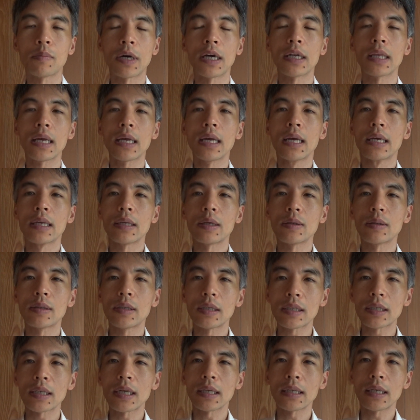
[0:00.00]
まあね、
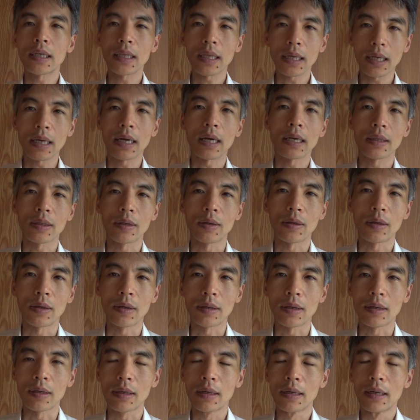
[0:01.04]
実際にね、あ
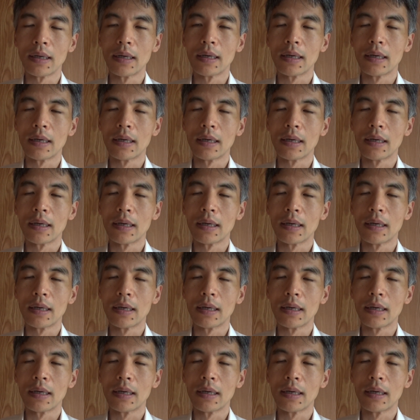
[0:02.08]
の、